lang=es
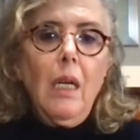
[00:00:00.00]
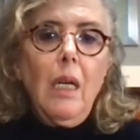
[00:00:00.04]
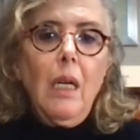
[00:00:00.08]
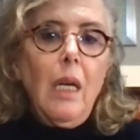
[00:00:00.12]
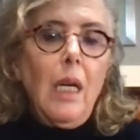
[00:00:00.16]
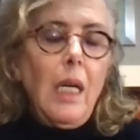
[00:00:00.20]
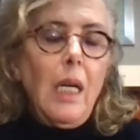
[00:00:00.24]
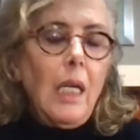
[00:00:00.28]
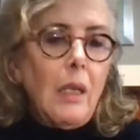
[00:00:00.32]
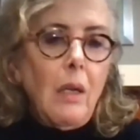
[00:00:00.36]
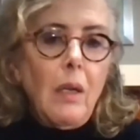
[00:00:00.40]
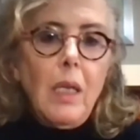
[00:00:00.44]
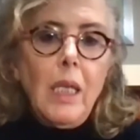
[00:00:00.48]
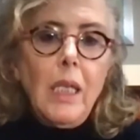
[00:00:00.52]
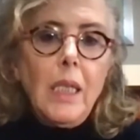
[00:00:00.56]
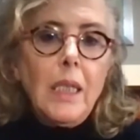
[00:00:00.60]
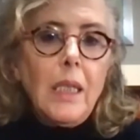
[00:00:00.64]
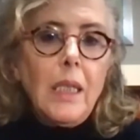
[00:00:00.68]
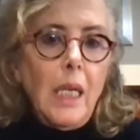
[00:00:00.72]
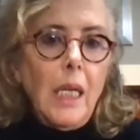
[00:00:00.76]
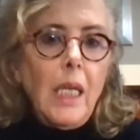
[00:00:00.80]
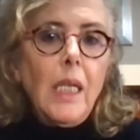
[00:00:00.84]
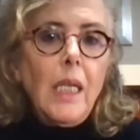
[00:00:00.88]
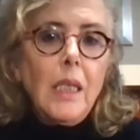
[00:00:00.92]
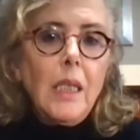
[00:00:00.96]
Entonces,
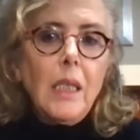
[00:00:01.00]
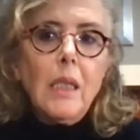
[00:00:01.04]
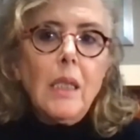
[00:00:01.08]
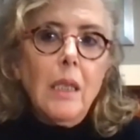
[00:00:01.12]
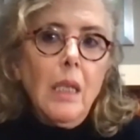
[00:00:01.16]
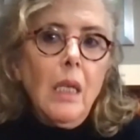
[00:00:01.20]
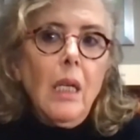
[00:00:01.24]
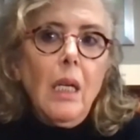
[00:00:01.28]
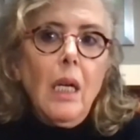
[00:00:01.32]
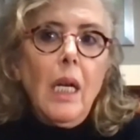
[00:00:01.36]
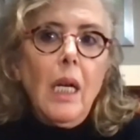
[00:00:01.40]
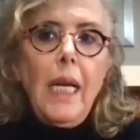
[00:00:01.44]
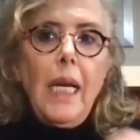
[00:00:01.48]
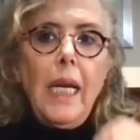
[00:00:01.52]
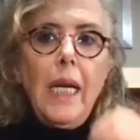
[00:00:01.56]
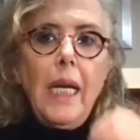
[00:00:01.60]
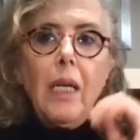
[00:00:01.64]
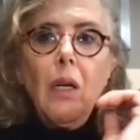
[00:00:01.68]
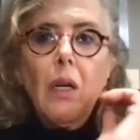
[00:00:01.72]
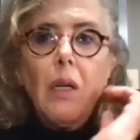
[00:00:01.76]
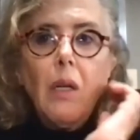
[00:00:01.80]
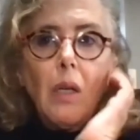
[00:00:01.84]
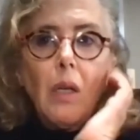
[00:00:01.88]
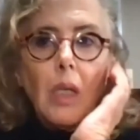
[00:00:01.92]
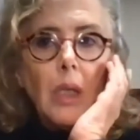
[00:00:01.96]
es, eh,
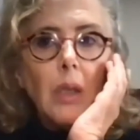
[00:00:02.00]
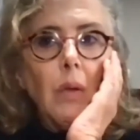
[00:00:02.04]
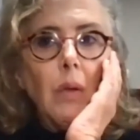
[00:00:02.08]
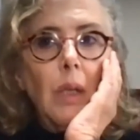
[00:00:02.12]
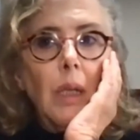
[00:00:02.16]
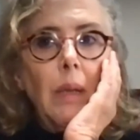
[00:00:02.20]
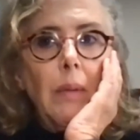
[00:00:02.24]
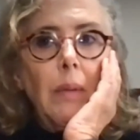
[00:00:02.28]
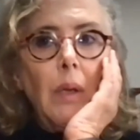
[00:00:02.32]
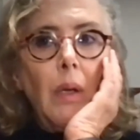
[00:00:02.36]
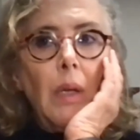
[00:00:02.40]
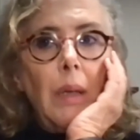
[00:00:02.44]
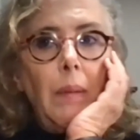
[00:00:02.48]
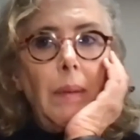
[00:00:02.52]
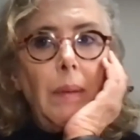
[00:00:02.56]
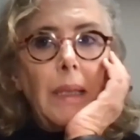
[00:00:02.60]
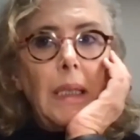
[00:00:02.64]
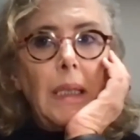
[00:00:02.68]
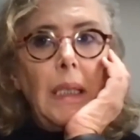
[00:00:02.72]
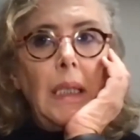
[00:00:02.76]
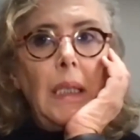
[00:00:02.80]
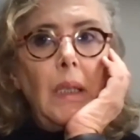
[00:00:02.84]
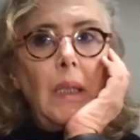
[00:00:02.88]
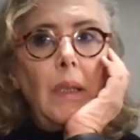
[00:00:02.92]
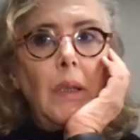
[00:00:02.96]
yo creo que es un libro
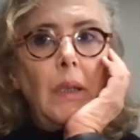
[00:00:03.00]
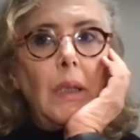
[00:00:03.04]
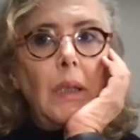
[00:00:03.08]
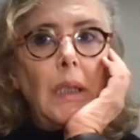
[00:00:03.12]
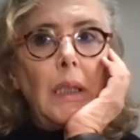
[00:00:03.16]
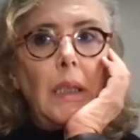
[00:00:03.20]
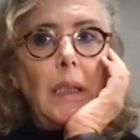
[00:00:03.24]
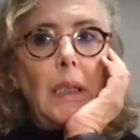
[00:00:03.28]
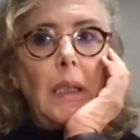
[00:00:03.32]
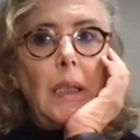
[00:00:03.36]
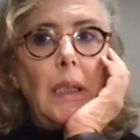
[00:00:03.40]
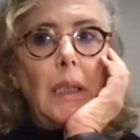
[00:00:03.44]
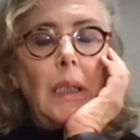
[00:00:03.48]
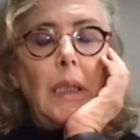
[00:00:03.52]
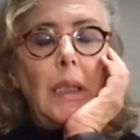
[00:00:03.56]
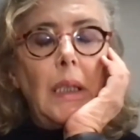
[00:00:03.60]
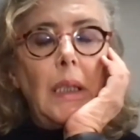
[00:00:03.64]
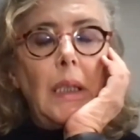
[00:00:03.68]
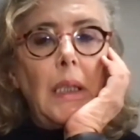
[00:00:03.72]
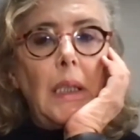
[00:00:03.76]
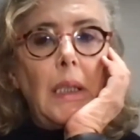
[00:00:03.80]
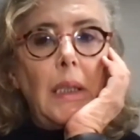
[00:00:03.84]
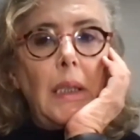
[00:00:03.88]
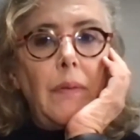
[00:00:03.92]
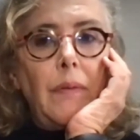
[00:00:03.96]
divertido
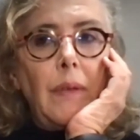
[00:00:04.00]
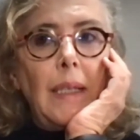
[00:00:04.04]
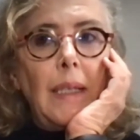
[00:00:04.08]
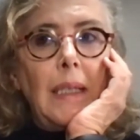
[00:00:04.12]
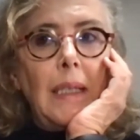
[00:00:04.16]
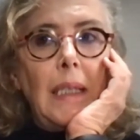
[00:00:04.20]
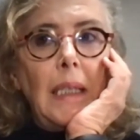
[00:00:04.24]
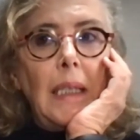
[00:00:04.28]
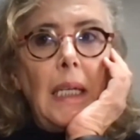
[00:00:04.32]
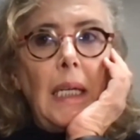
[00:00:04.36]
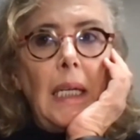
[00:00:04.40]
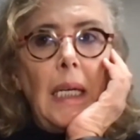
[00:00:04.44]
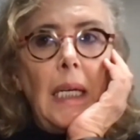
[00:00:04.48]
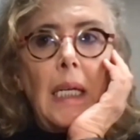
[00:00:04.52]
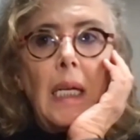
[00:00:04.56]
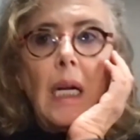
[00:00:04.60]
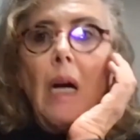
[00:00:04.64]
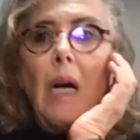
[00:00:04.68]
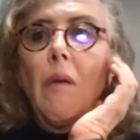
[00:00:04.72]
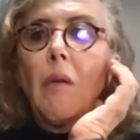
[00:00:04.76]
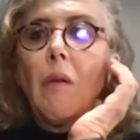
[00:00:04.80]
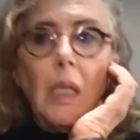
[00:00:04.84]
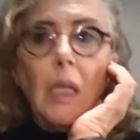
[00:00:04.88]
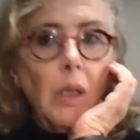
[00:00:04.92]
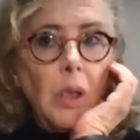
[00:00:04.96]
y fácil de leer,
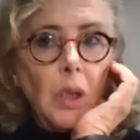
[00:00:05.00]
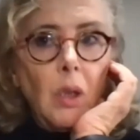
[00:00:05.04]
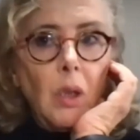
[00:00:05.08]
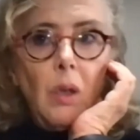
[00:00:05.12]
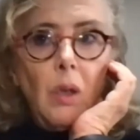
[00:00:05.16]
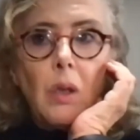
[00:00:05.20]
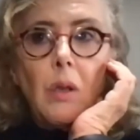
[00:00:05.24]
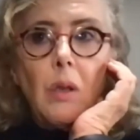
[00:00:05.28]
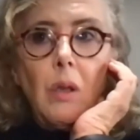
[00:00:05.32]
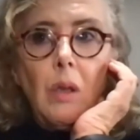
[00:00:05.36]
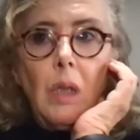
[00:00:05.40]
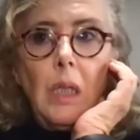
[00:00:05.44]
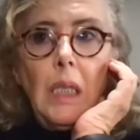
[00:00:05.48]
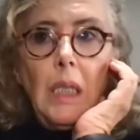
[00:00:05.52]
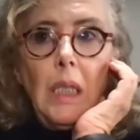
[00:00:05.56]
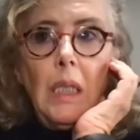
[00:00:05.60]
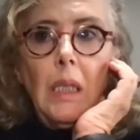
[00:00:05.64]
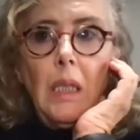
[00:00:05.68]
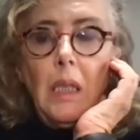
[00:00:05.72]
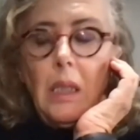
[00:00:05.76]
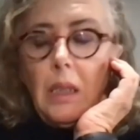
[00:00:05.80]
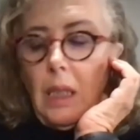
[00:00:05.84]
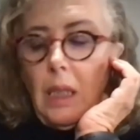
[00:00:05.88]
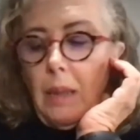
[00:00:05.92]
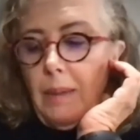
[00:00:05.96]
aunque no es corto, ¿eh?
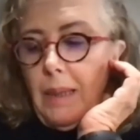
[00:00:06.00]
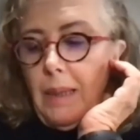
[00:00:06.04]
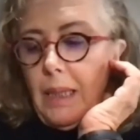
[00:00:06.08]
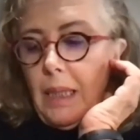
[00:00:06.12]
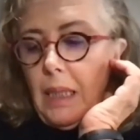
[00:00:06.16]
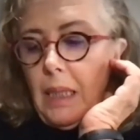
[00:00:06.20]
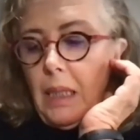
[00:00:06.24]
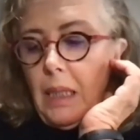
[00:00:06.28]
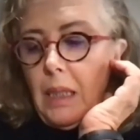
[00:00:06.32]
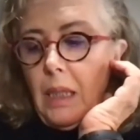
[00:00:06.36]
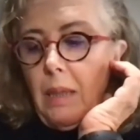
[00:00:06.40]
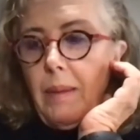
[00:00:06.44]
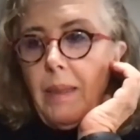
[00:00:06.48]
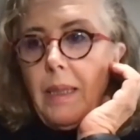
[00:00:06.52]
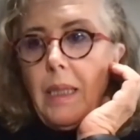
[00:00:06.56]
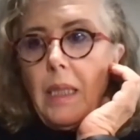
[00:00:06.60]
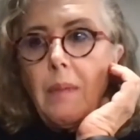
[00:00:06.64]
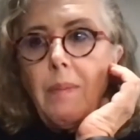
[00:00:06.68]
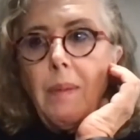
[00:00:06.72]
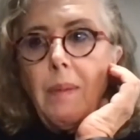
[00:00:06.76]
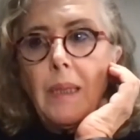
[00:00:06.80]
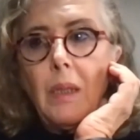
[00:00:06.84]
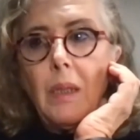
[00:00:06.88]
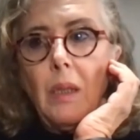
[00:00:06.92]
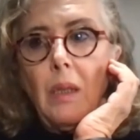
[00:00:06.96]
esta, vez, esta vez
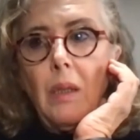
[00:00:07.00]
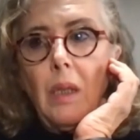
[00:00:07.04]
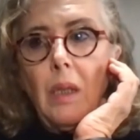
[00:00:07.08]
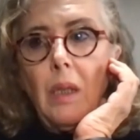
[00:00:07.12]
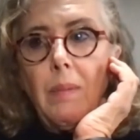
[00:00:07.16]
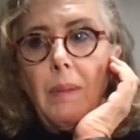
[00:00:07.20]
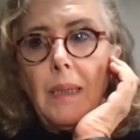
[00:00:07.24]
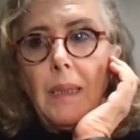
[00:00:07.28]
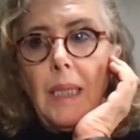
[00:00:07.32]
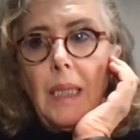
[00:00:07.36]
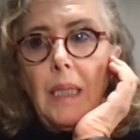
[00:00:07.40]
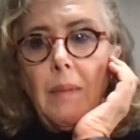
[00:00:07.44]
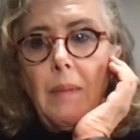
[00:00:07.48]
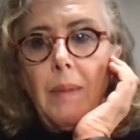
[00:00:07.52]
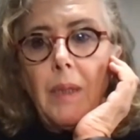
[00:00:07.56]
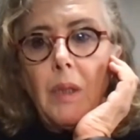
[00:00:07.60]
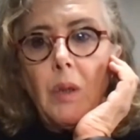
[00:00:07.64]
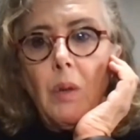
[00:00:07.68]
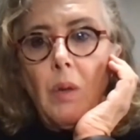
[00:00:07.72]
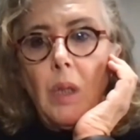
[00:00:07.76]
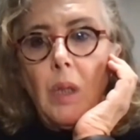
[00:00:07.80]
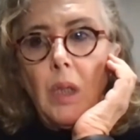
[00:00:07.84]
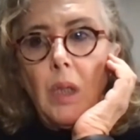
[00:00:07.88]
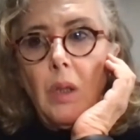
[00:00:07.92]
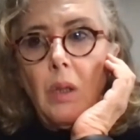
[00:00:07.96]
es, es bastante
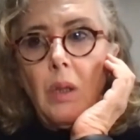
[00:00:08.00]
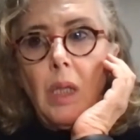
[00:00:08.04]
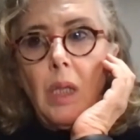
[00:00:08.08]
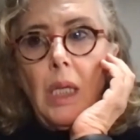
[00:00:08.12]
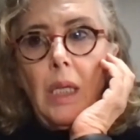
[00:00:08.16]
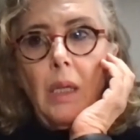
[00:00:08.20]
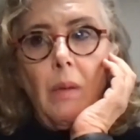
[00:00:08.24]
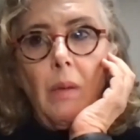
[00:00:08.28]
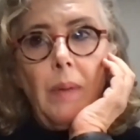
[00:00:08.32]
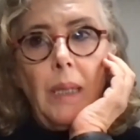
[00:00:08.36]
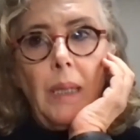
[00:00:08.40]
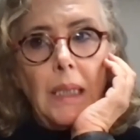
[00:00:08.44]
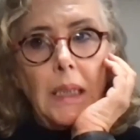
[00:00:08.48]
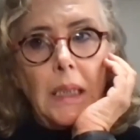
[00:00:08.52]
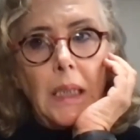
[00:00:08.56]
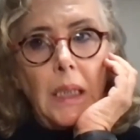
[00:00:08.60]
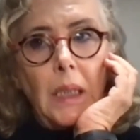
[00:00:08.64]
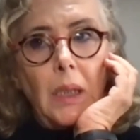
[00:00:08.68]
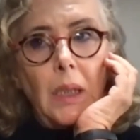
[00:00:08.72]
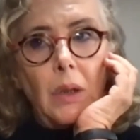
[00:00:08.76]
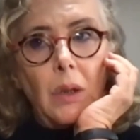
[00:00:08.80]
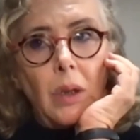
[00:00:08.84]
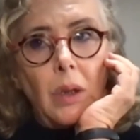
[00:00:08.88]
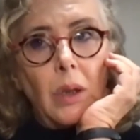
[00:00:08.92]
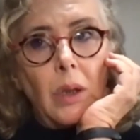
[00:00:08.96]
más grueso que la novela
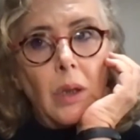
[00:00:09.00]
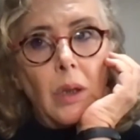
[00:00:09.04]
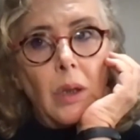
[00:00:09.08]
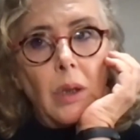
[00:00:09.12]
anterior.